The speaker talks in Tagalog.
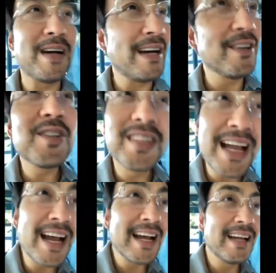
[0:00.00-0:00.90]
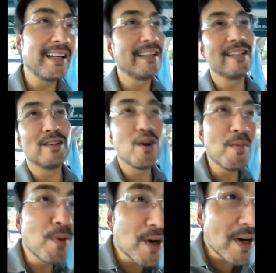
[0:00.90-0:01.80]
Ayos na.
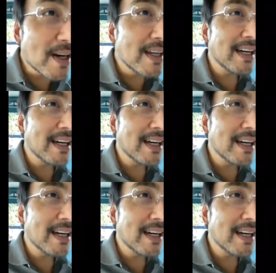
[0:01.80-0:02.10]
No more.